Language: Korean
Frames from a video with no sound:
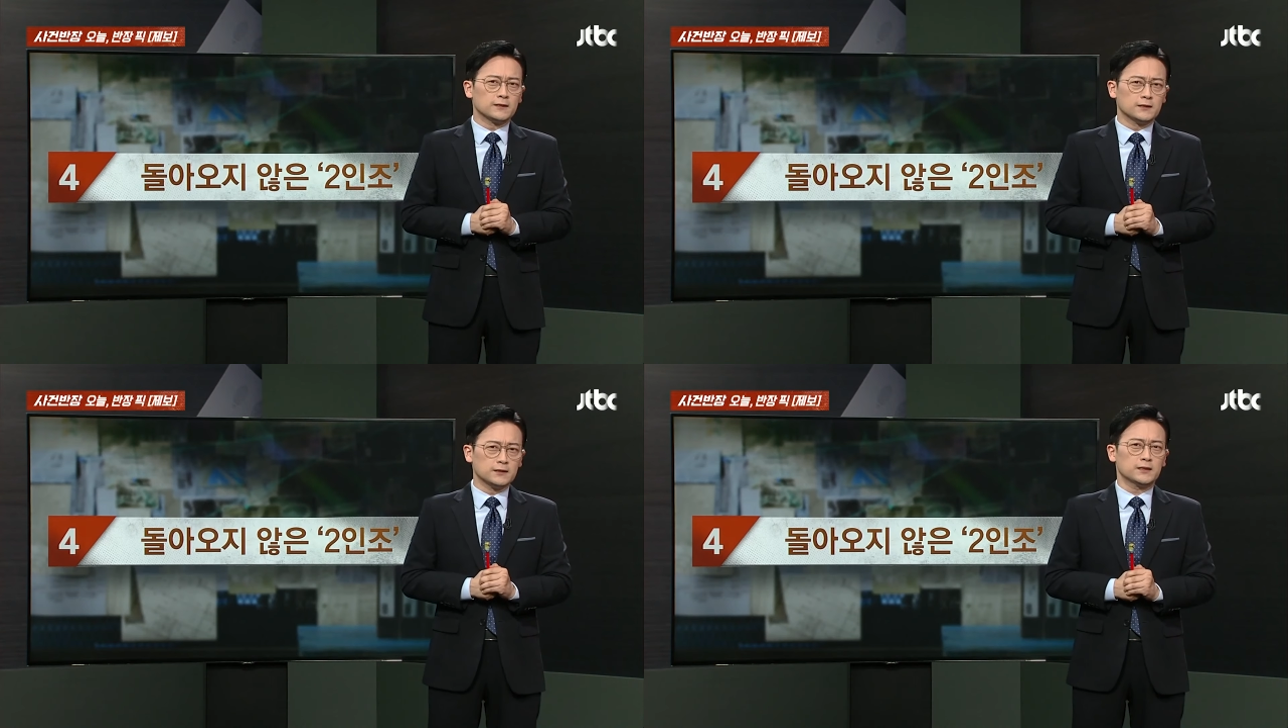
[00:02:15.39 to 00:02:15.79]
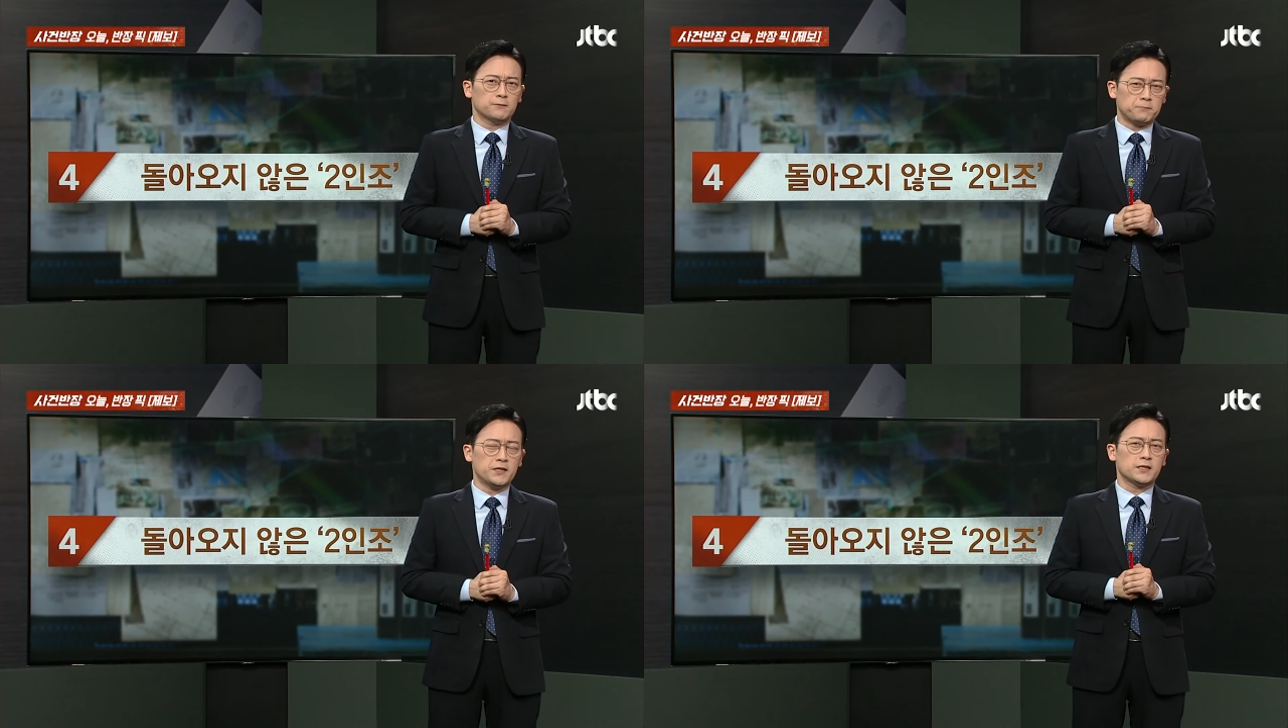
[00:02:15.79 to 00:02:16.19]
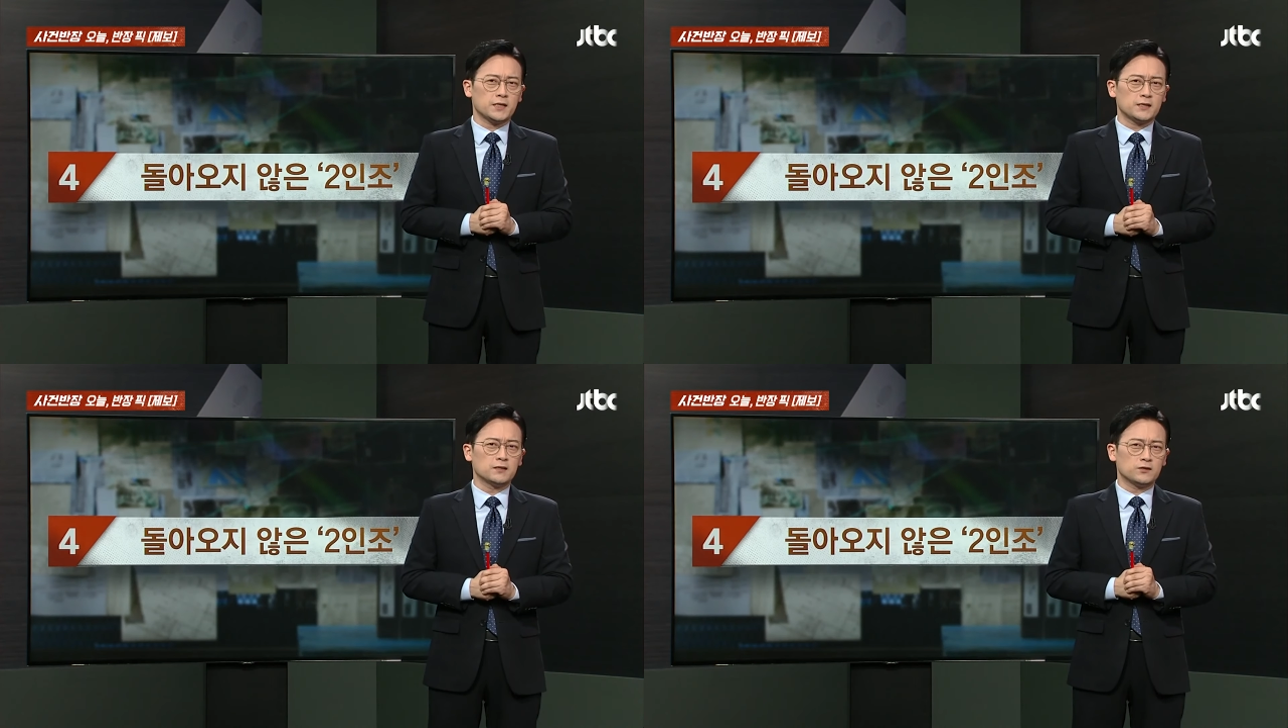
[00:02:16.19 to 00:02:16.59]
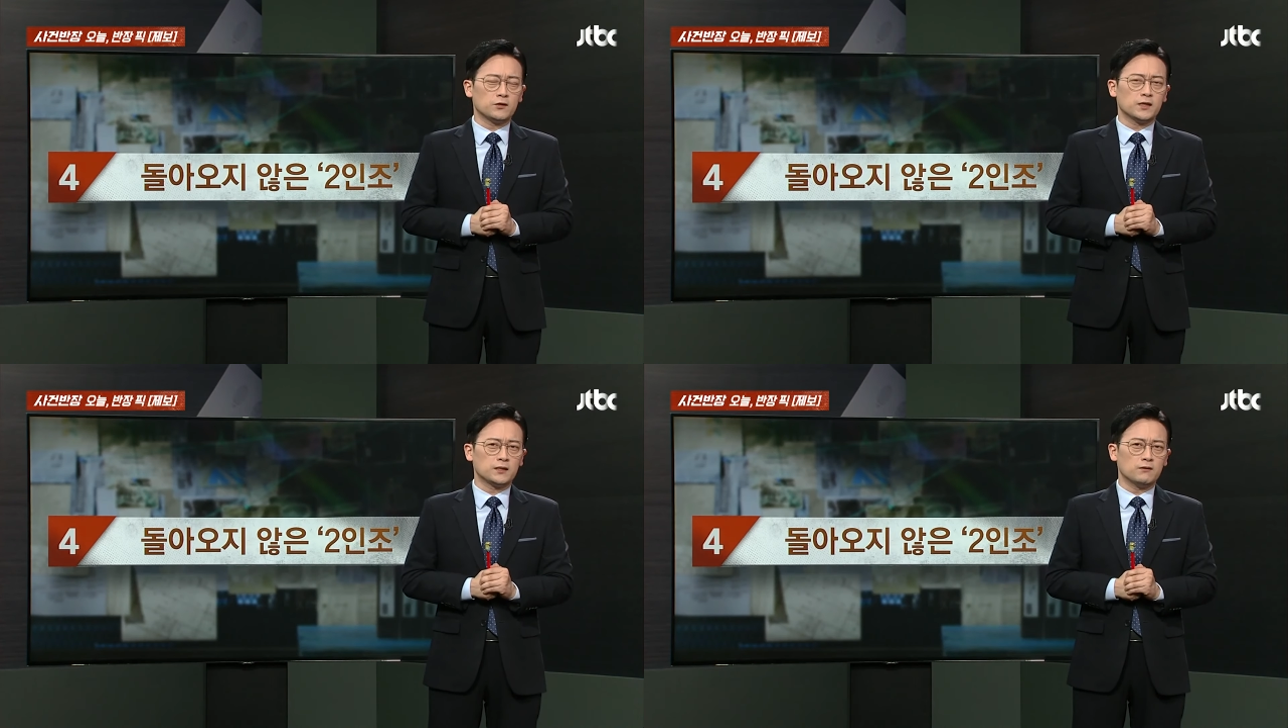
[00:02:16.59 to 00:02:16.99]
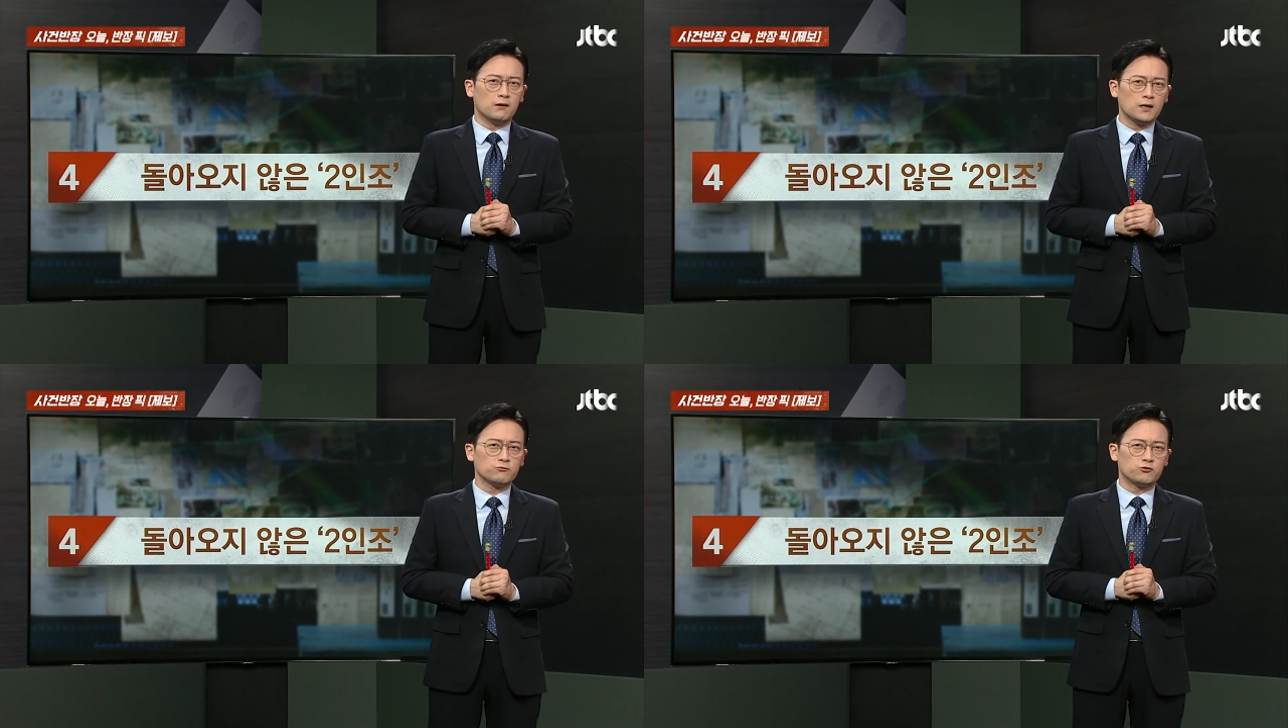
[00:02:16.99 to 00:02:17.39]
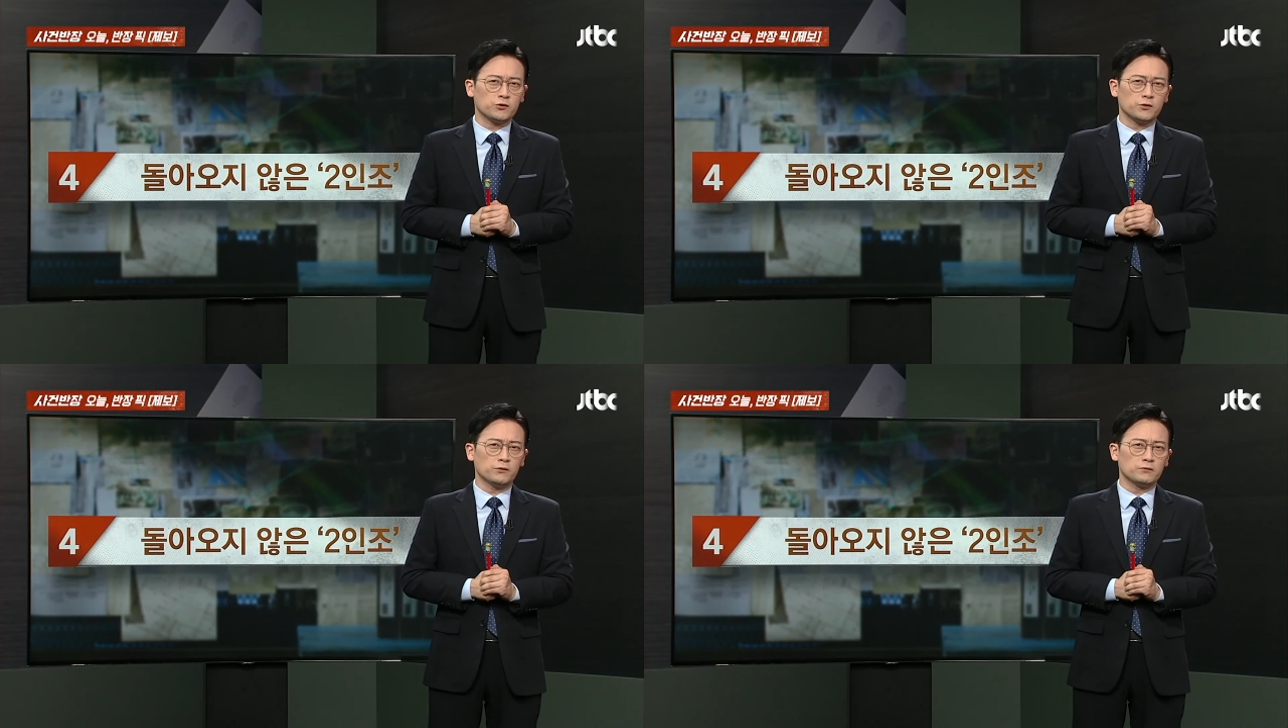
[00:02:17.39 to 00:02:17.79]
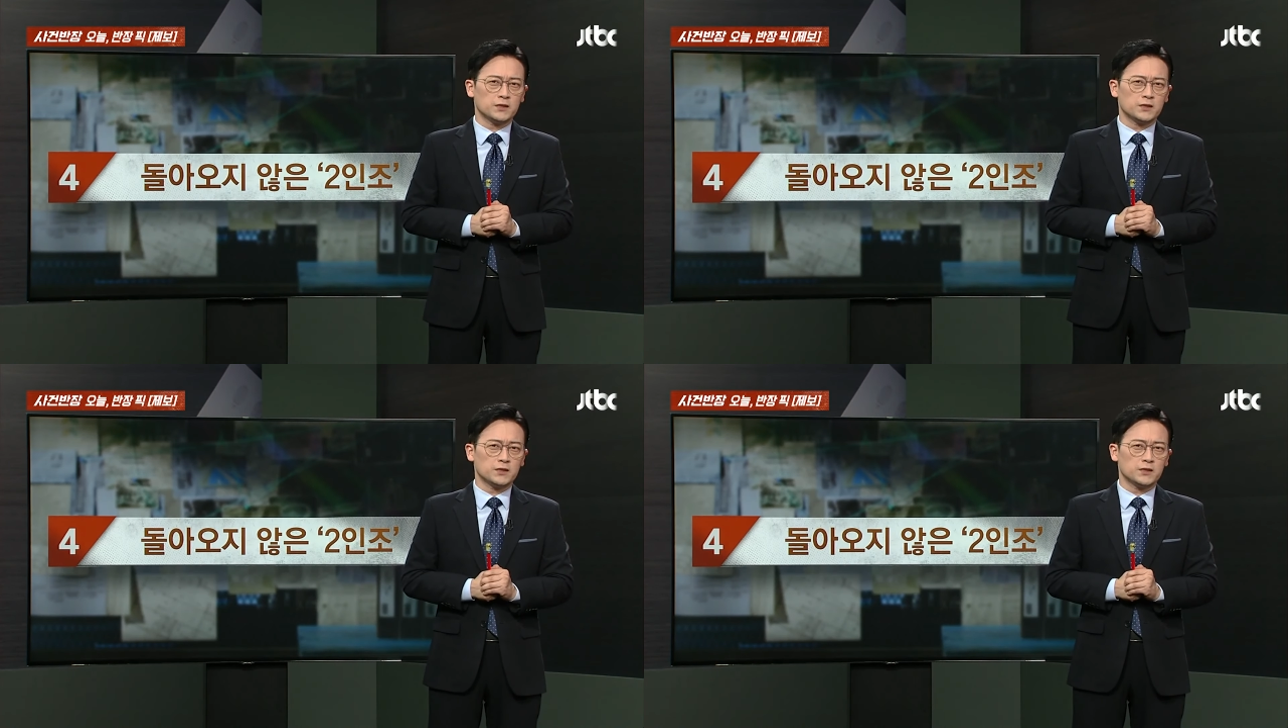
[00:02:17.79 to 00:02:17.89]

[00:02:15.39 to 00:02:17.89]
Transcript: 그 피해자들이 저희한테 연락을 주셨어요.